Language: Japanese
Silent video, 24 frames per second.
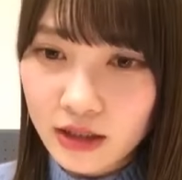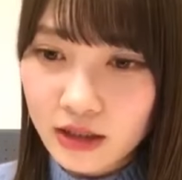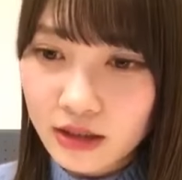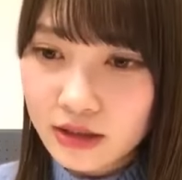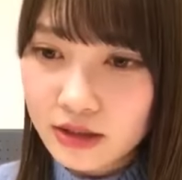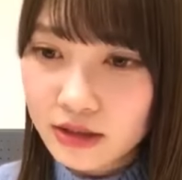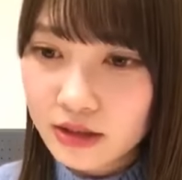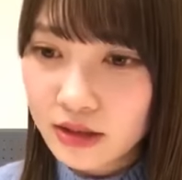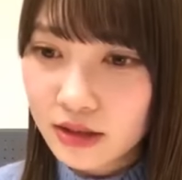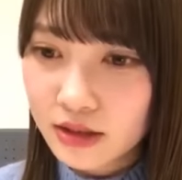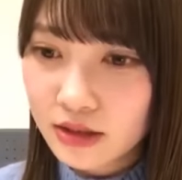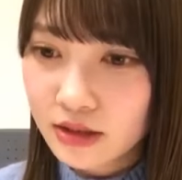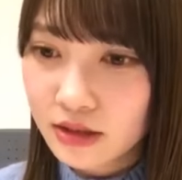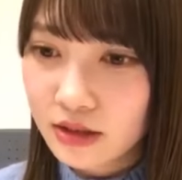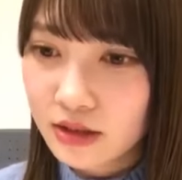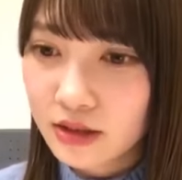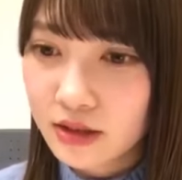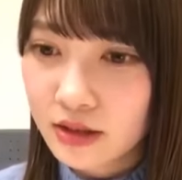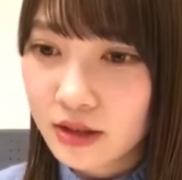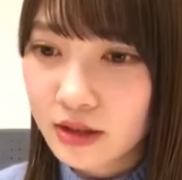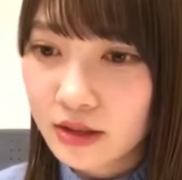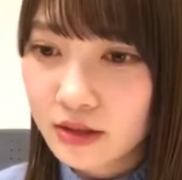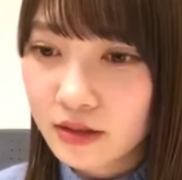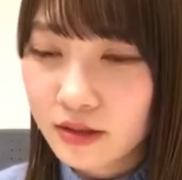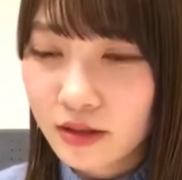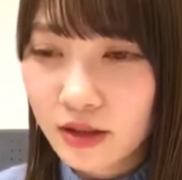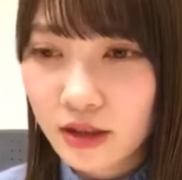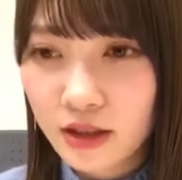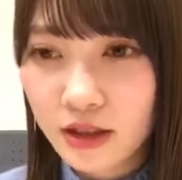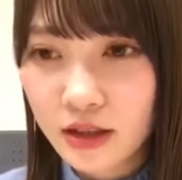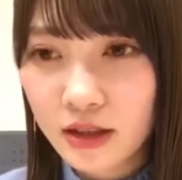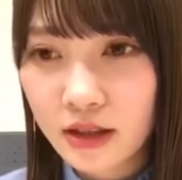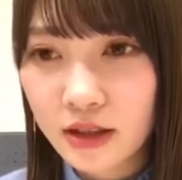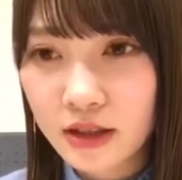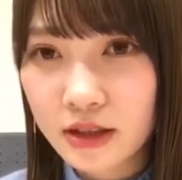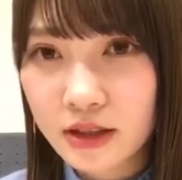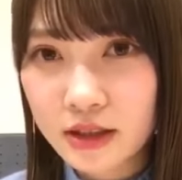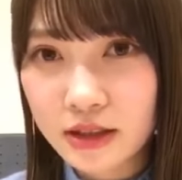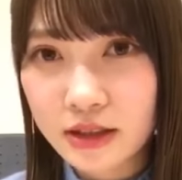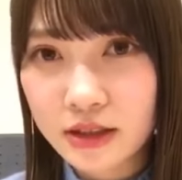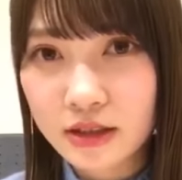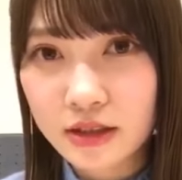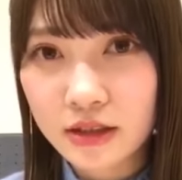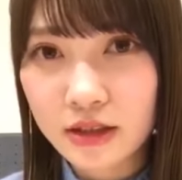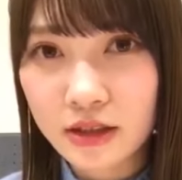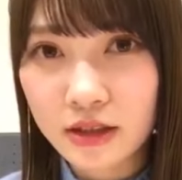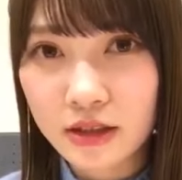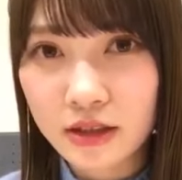春日さんっているだけで安
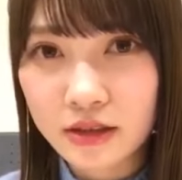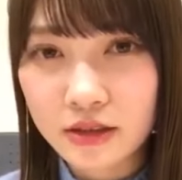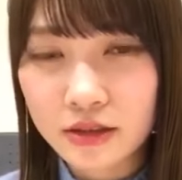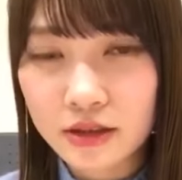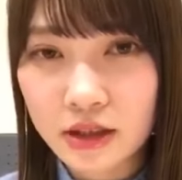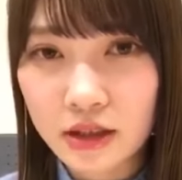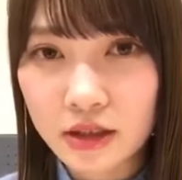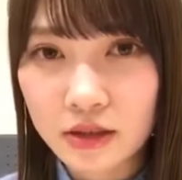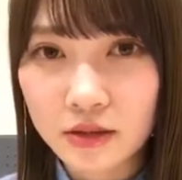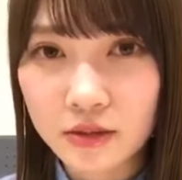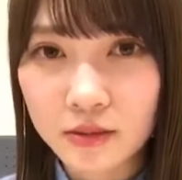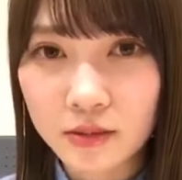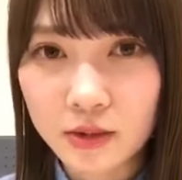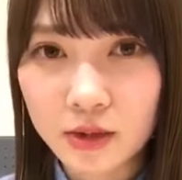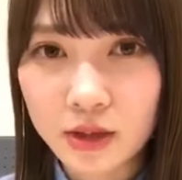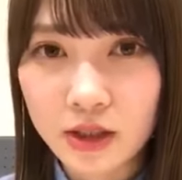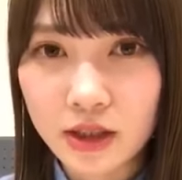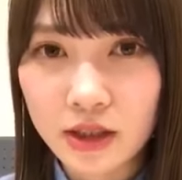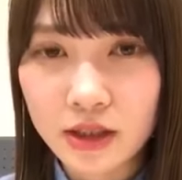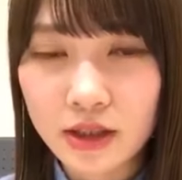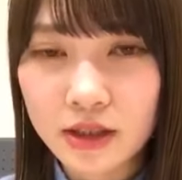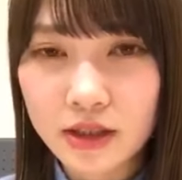心感あるなと思って、